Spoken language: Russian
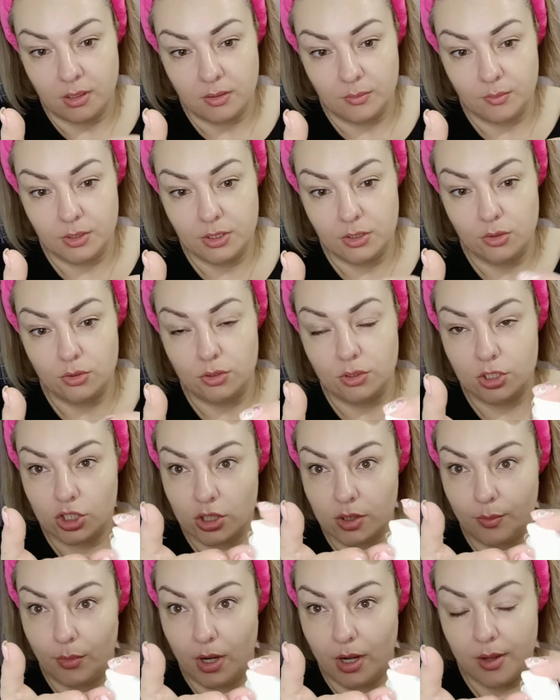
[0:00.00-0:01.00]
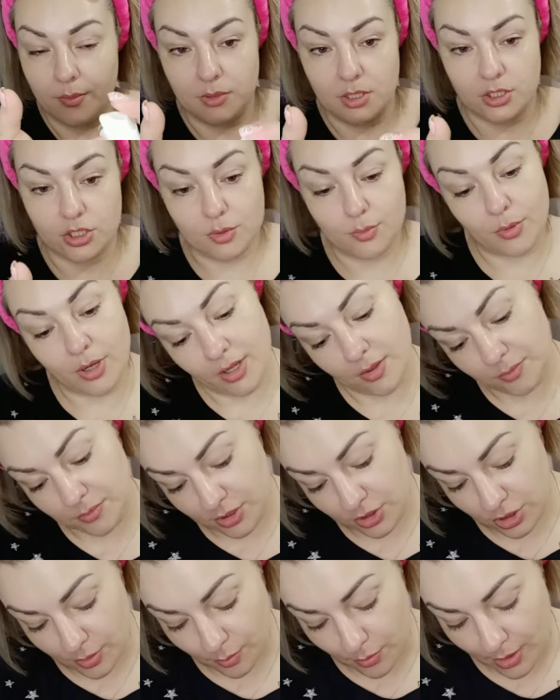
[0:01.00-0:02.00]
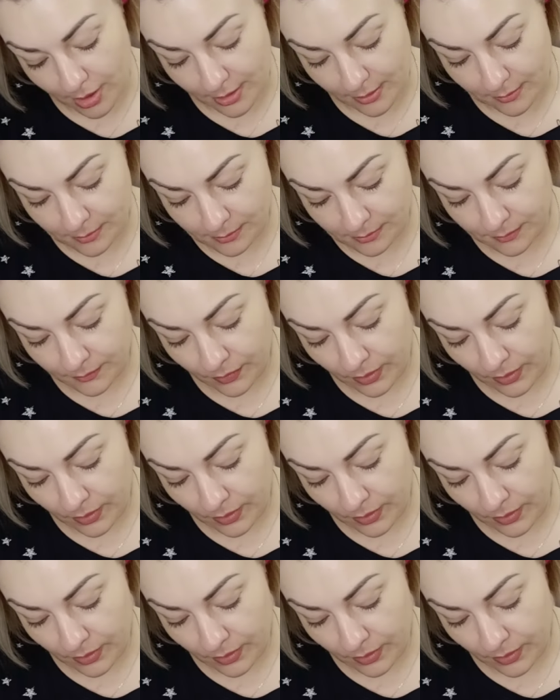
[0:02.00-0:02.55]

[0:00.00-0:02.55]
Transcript: Мы ее нажимаем, нажимаем, нажимаем,